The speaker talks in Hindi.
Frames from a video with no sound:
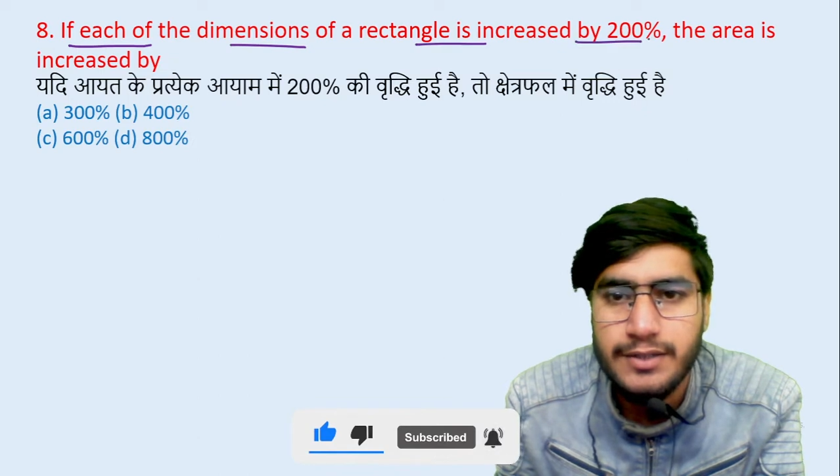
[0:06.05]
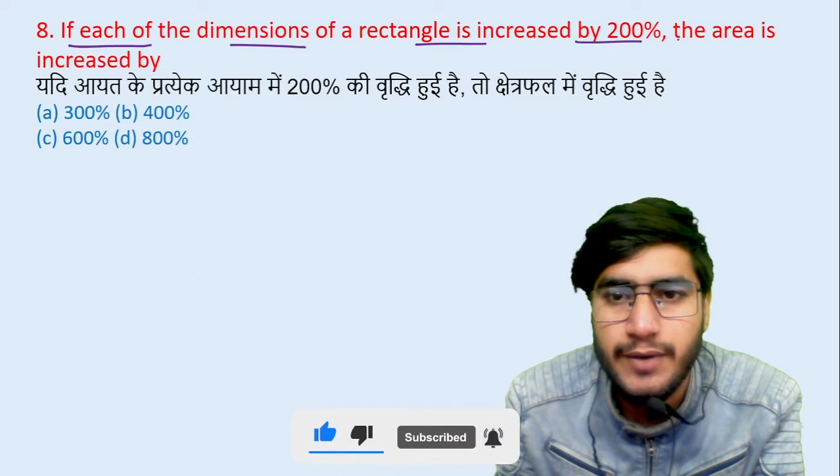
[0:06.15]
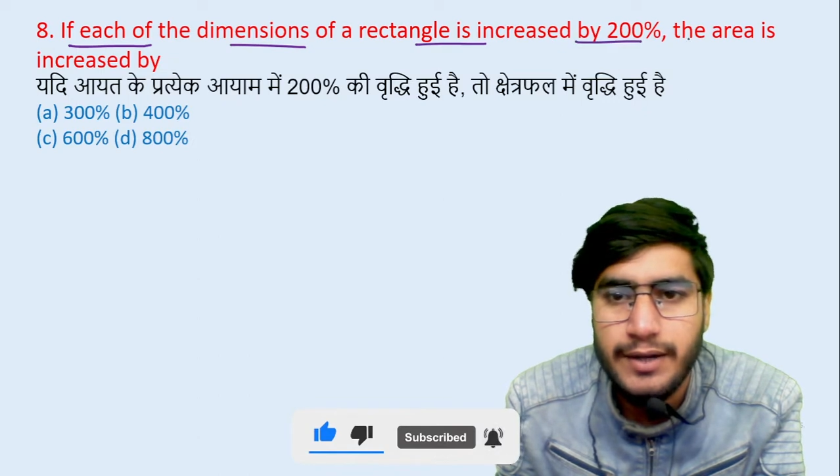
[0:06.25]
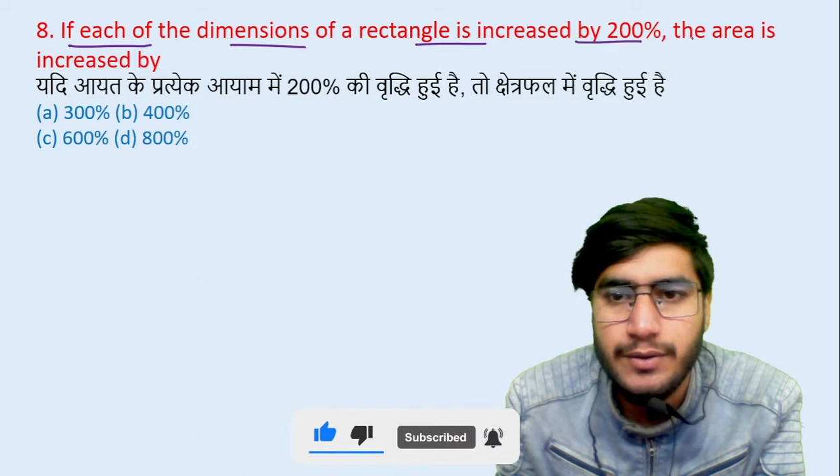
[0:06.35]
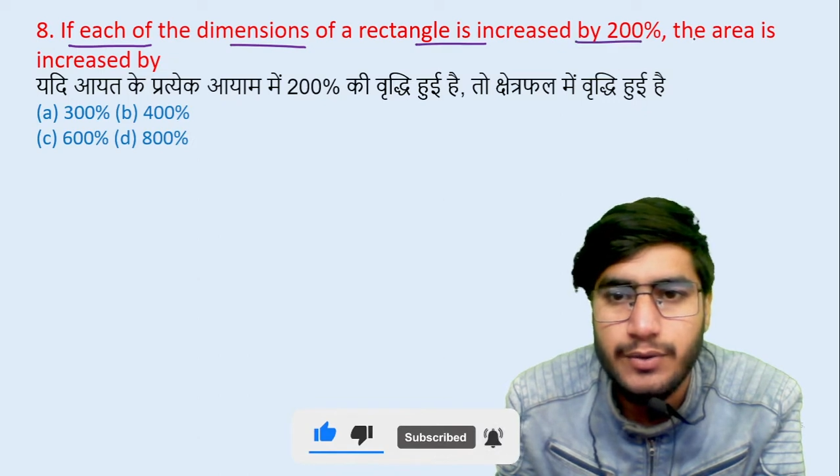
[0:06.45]
बाय
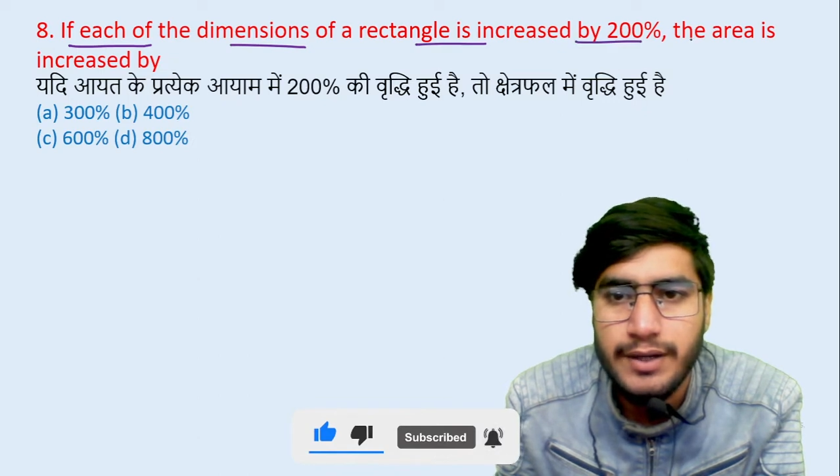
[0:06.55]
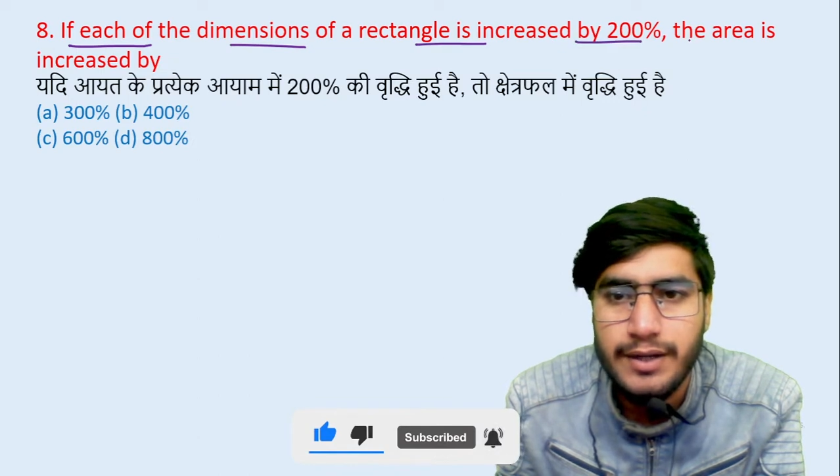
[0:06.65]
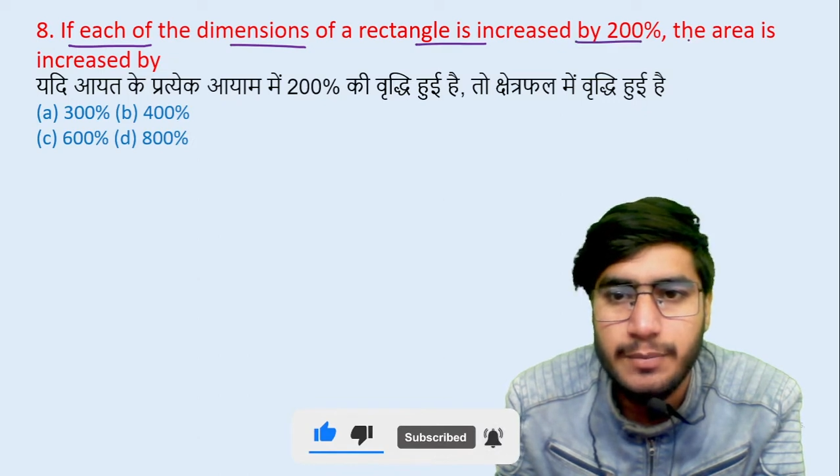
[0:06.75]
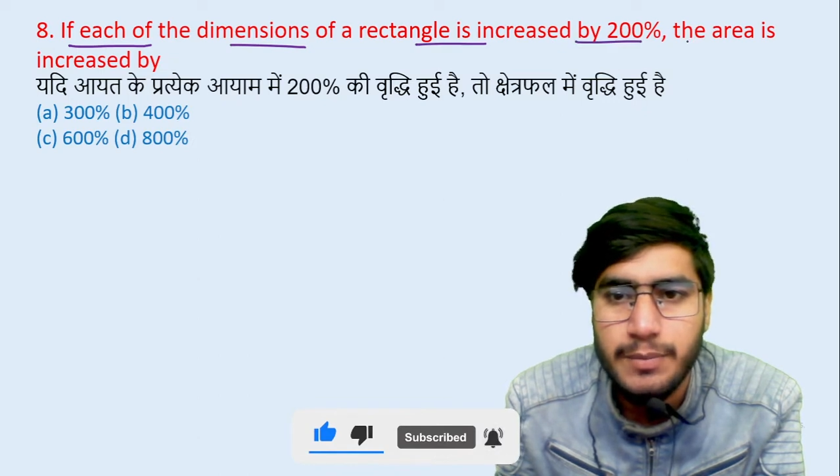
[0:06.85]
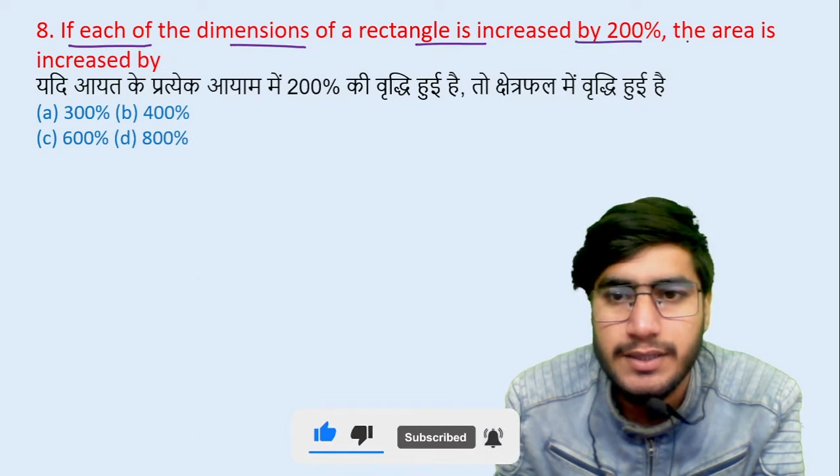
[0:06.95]
टू हंड्रेड
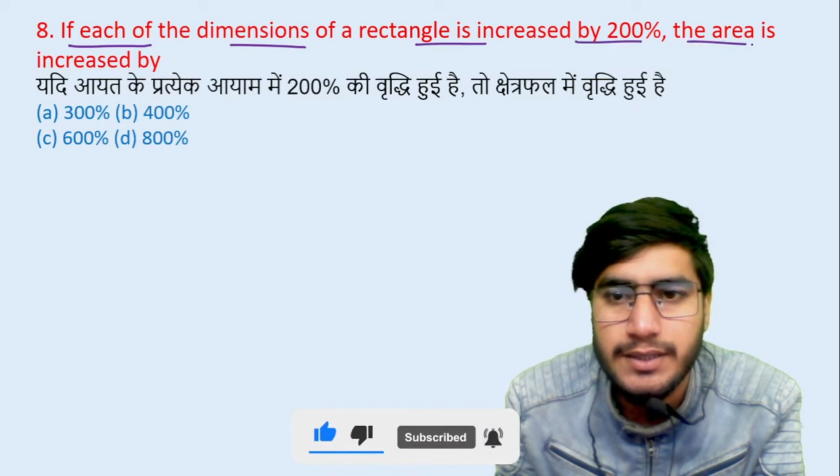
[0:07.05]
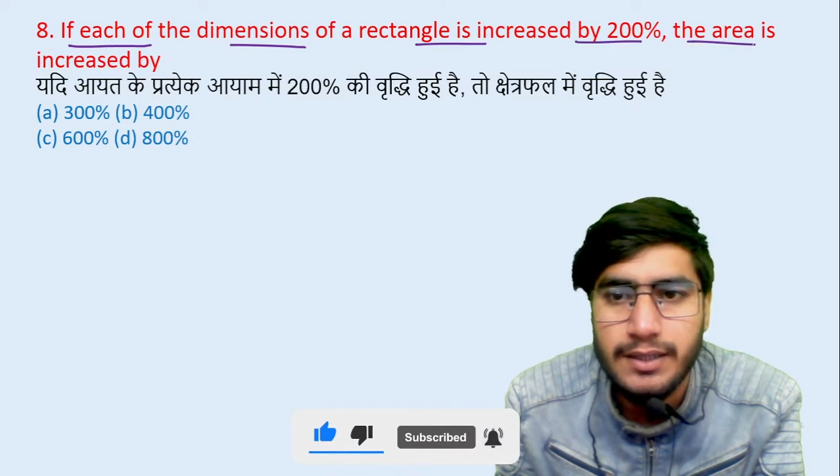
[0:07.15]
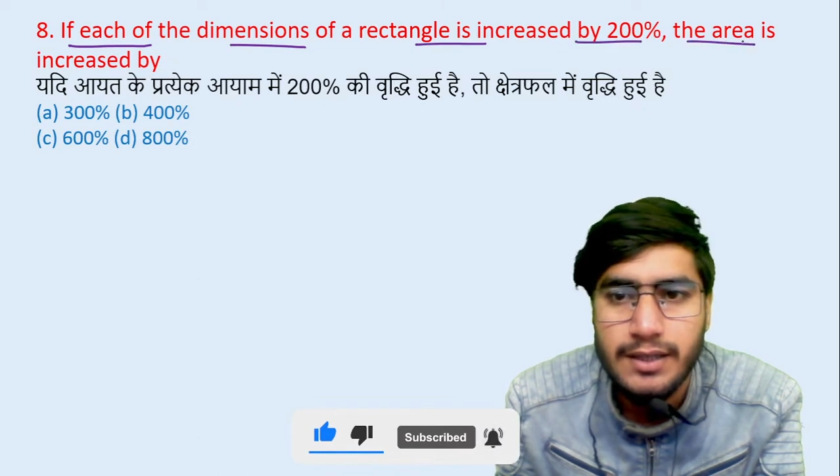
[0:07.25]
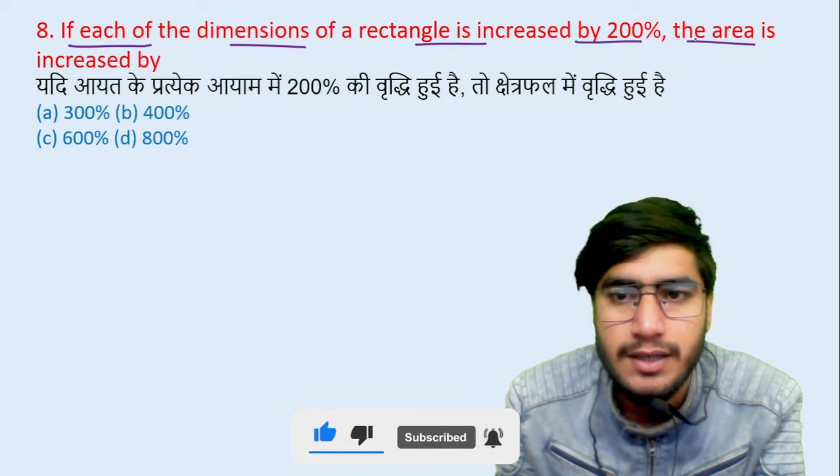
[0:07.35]
परसेंट